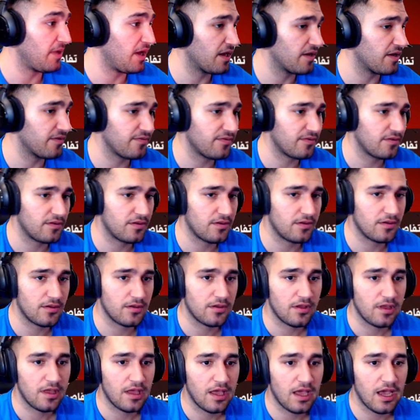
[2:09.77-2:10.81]
بعرف
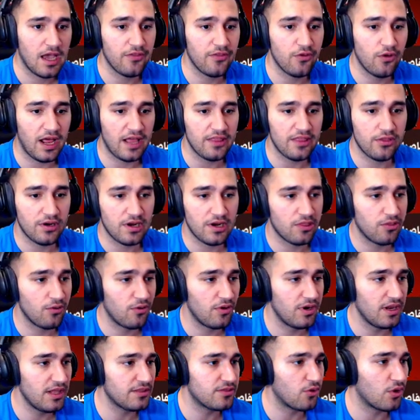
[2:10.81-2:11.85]
هذول عندهم
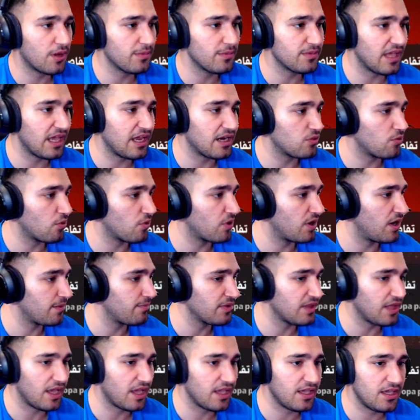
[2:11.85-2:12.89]
هذول آه، التوكن بتغير التوكنات
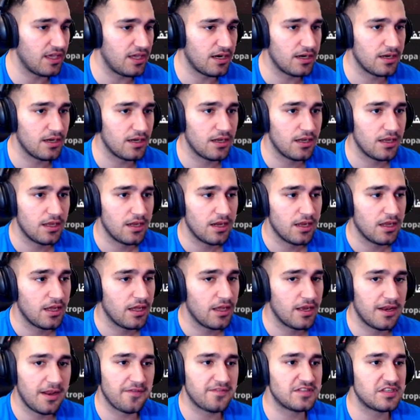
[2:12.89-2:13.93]
بتغير
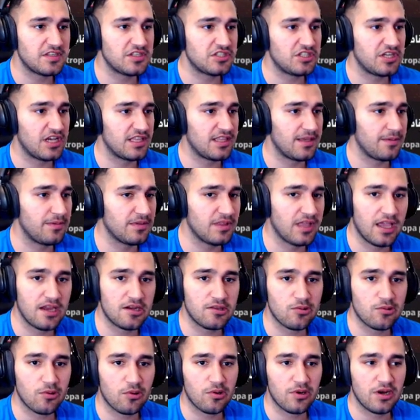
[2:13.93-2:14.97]
نفس الشيء هذا آه، إيه. بتغير
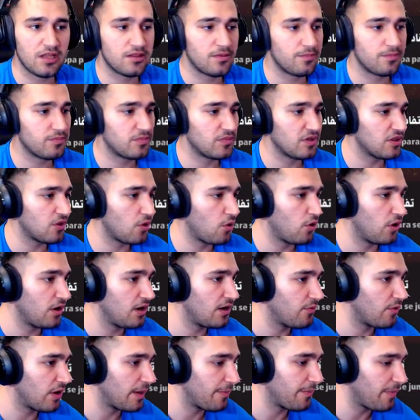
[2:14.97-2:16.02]
التوكنات
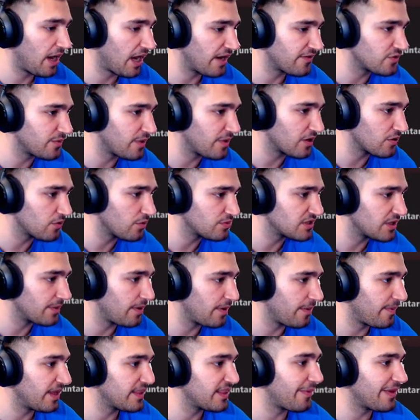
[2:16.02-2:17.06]
بتدخل ولا ما اعرف شو مكتوب
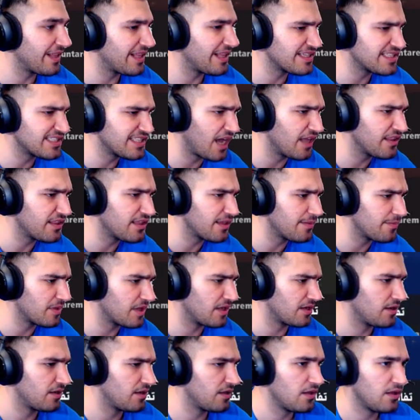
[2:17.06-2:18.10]
شباب هذا بعد الاستعاده
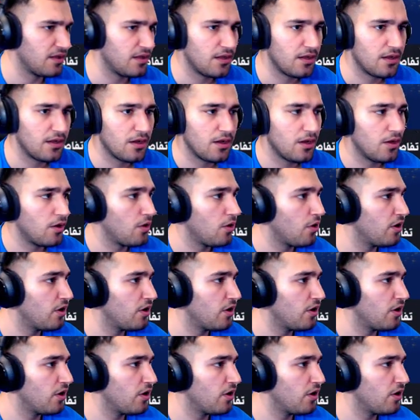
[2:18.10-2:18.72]
يمكن اه